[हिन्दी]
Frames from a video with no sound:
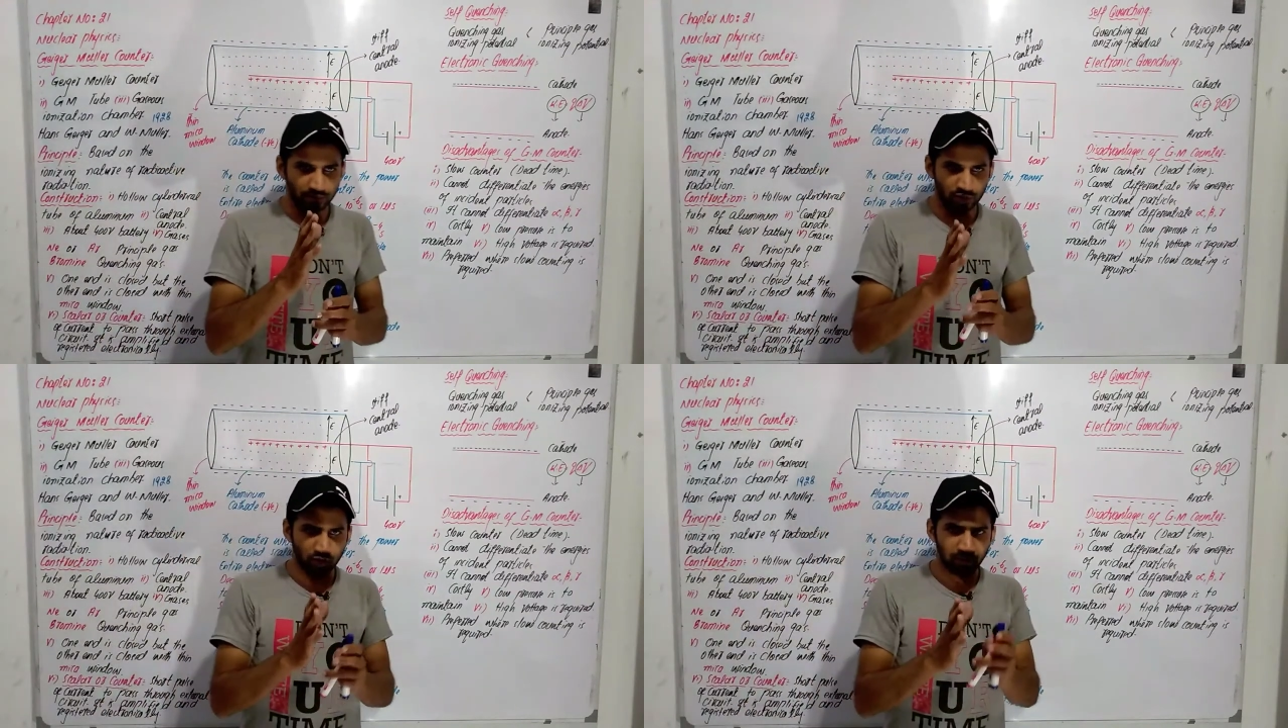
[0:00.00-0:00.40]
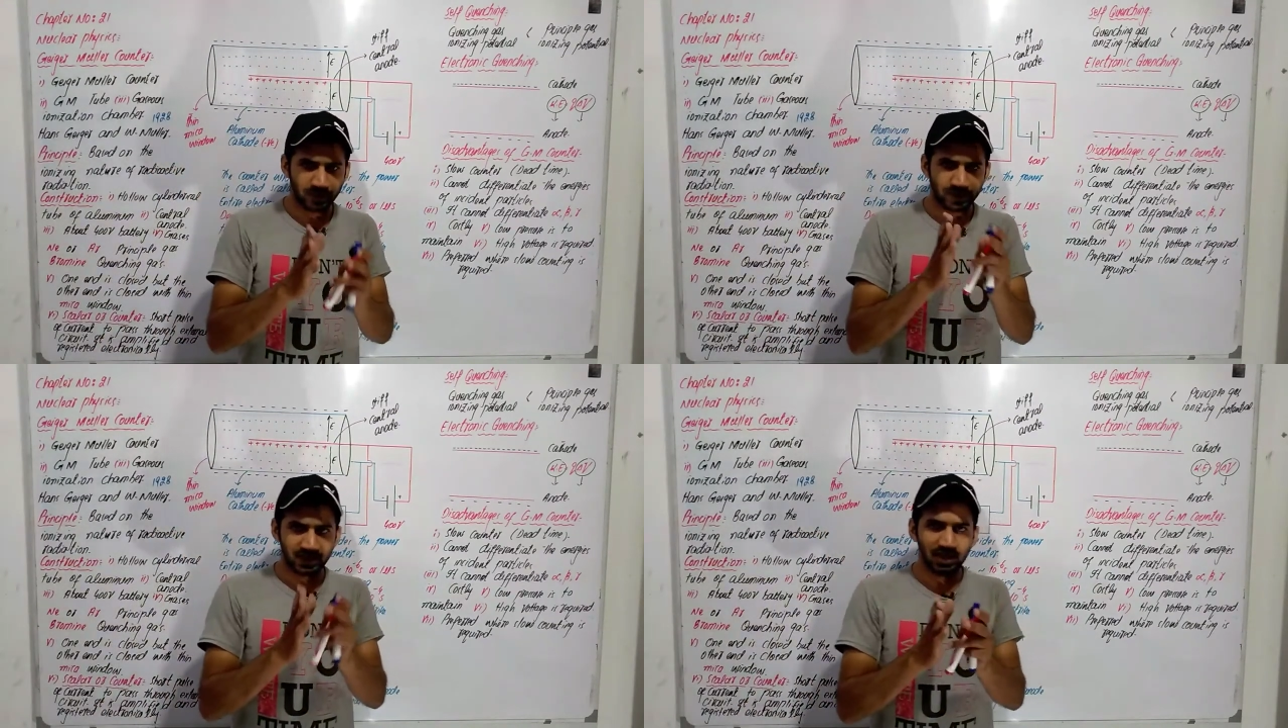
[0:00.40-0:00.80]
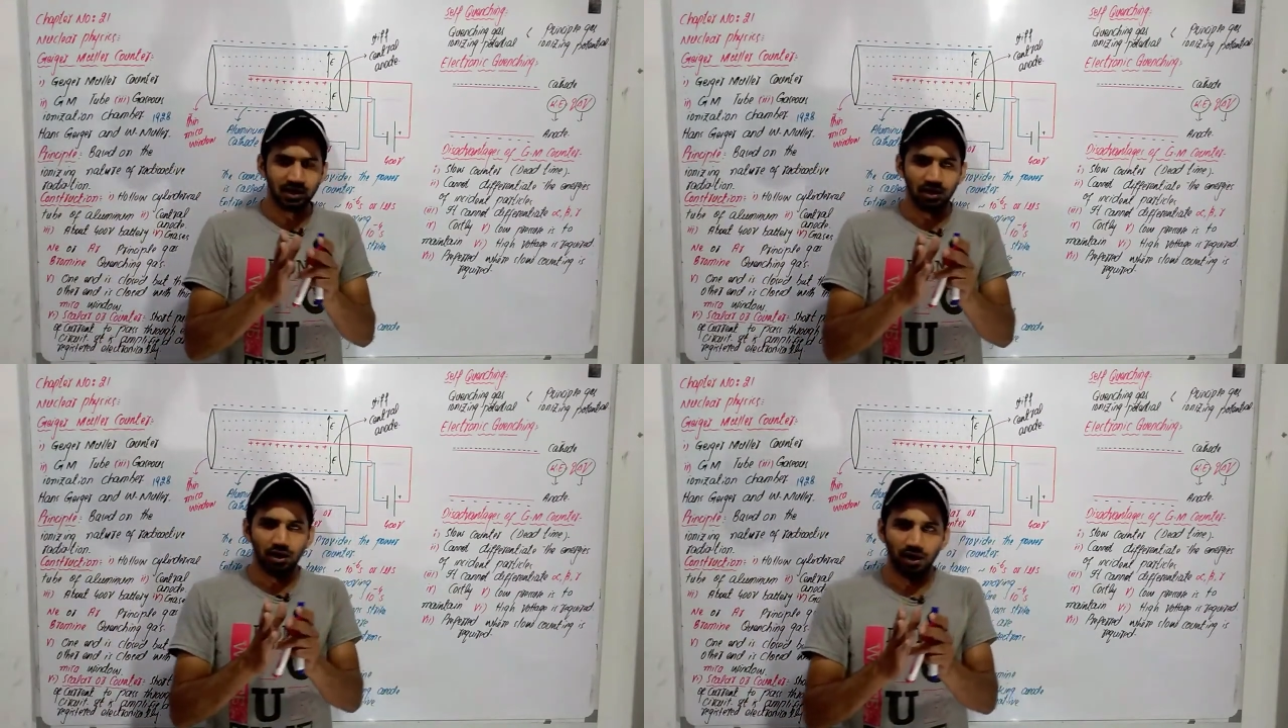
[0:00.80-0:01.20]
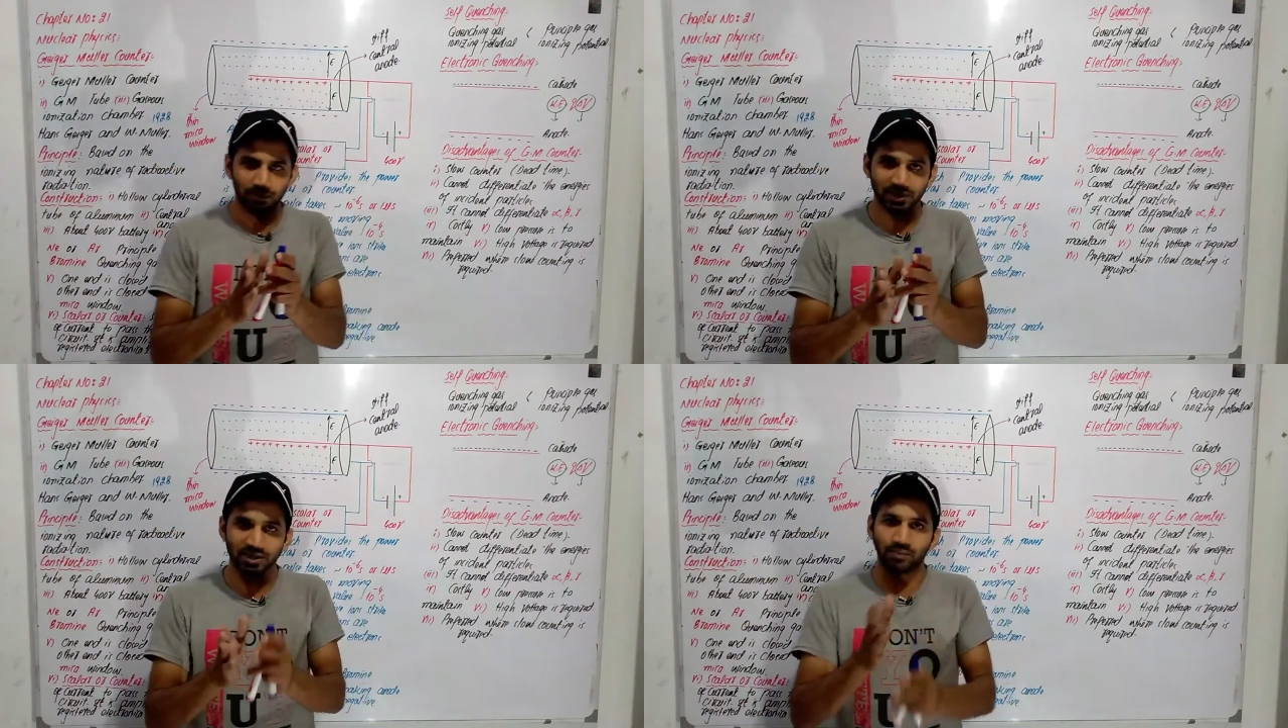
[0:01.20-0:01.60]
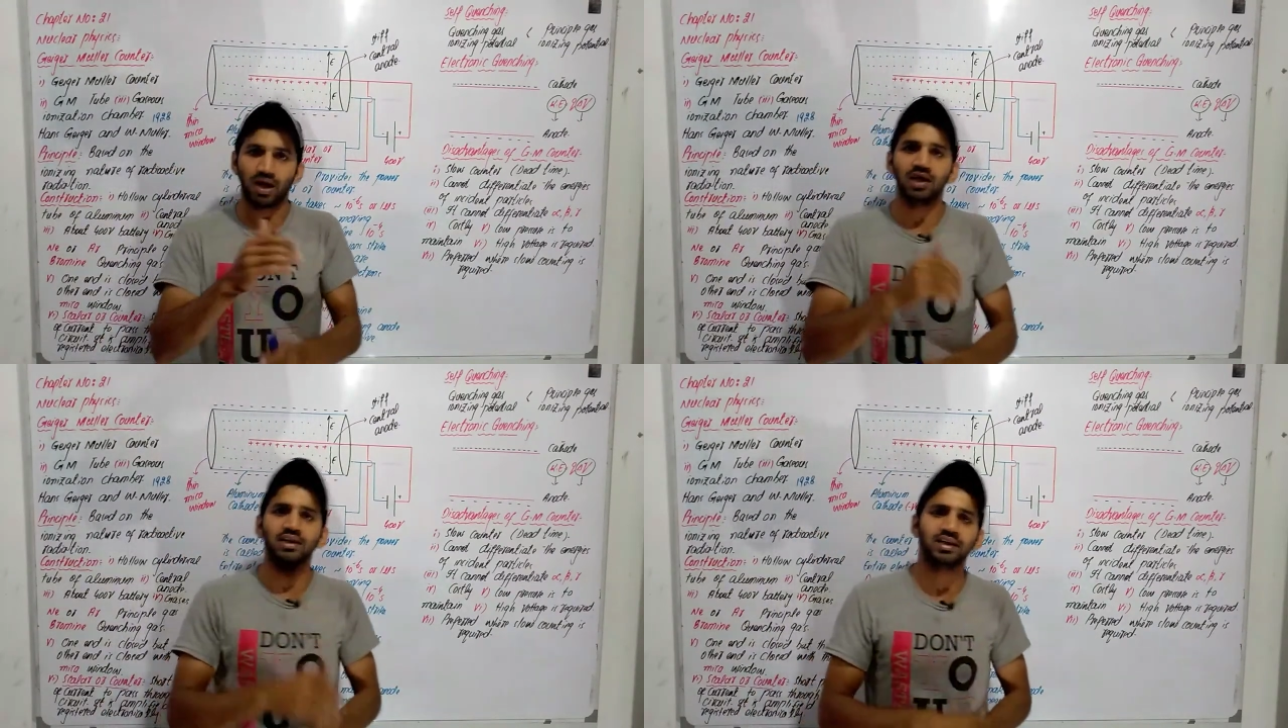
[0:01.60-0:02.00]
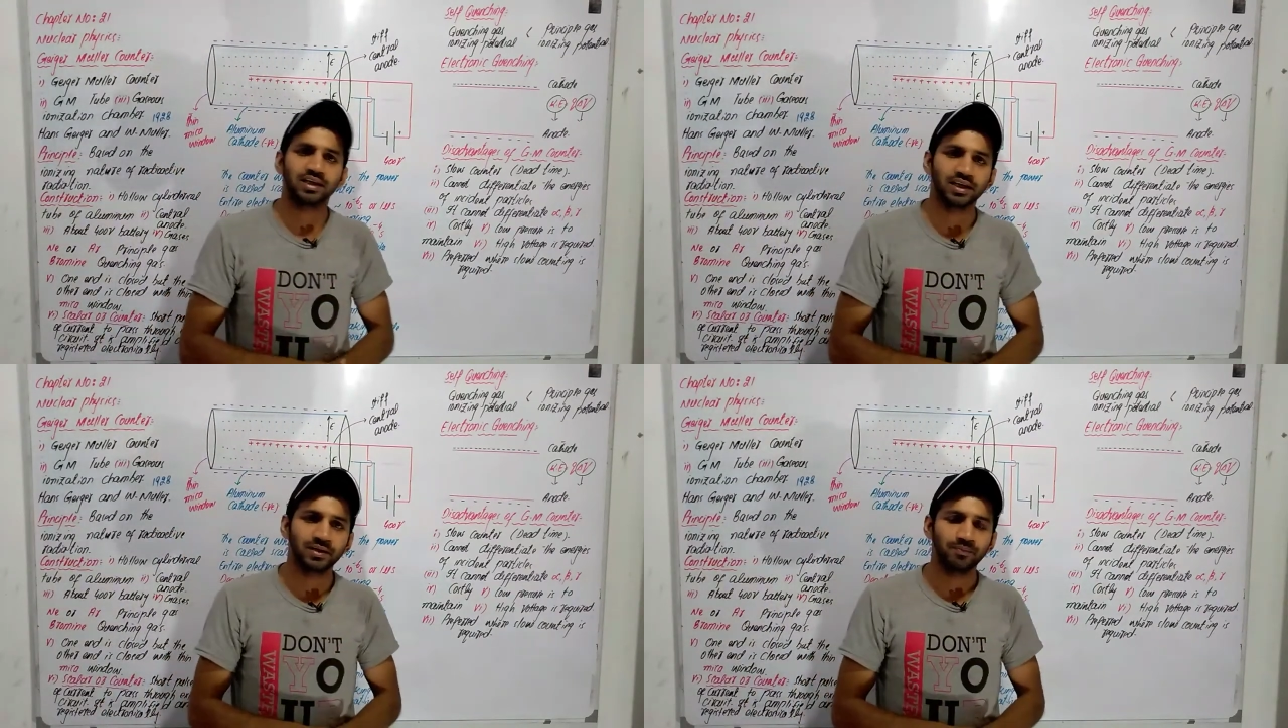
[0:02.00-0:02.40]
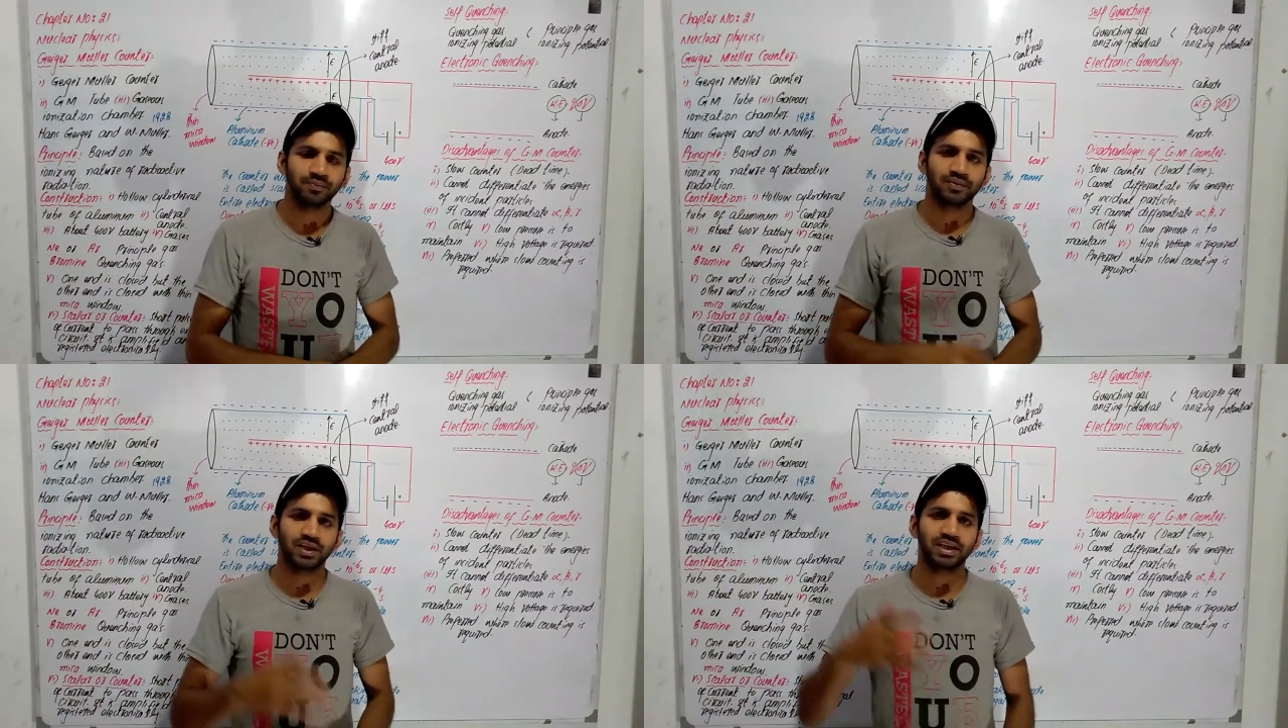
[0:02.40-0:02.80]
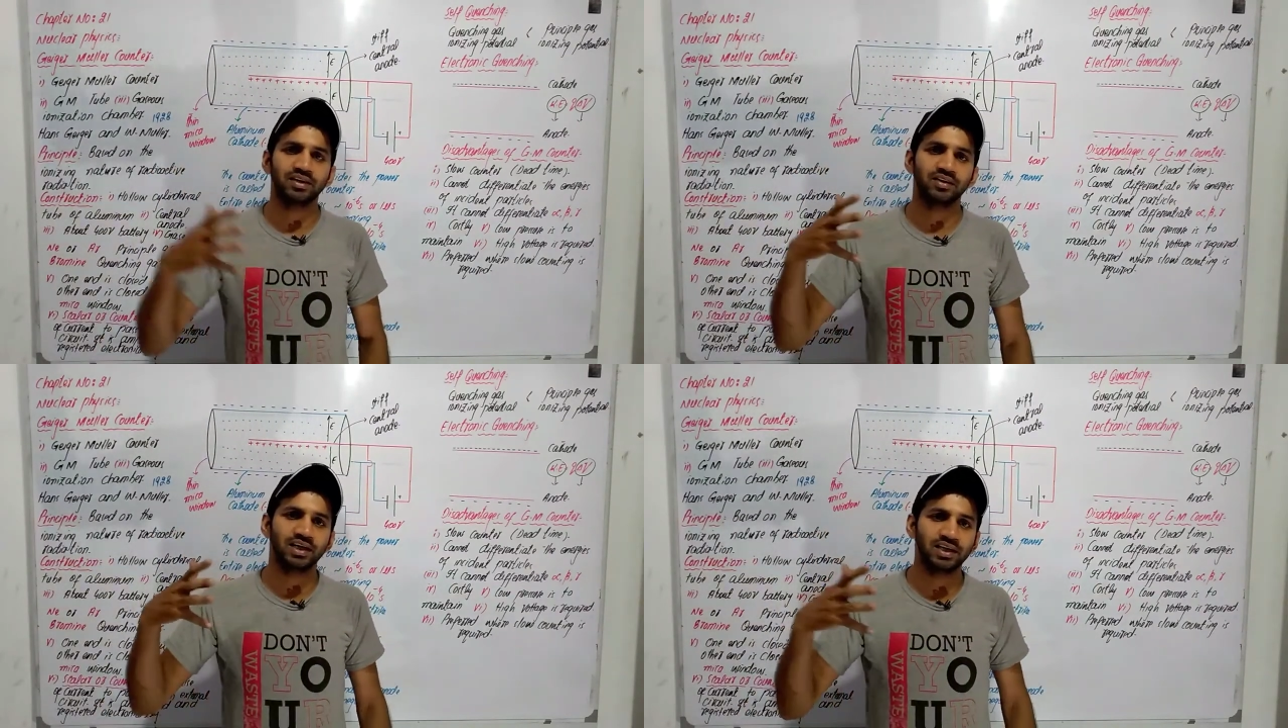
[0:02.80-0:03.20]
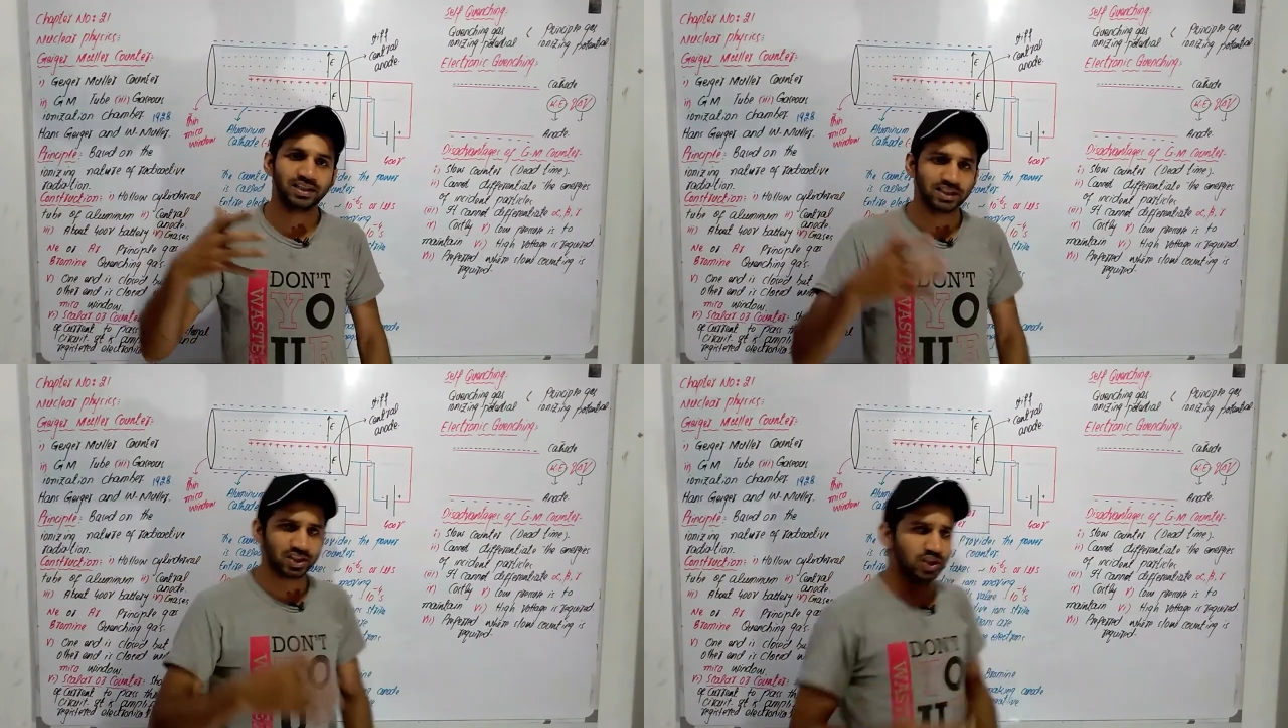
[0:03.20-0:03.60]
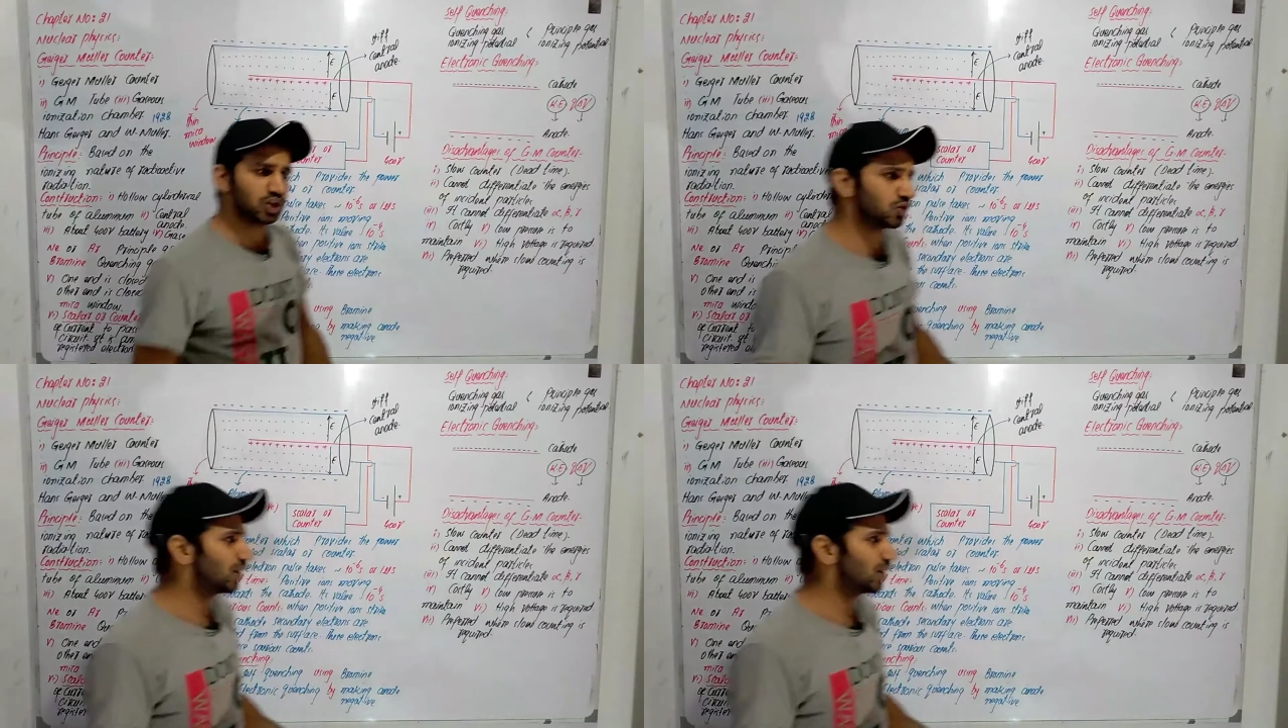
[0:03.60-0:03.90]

जो मटेरियल हम इस्तेमाल करेंगे ताकि रेडिएशन जो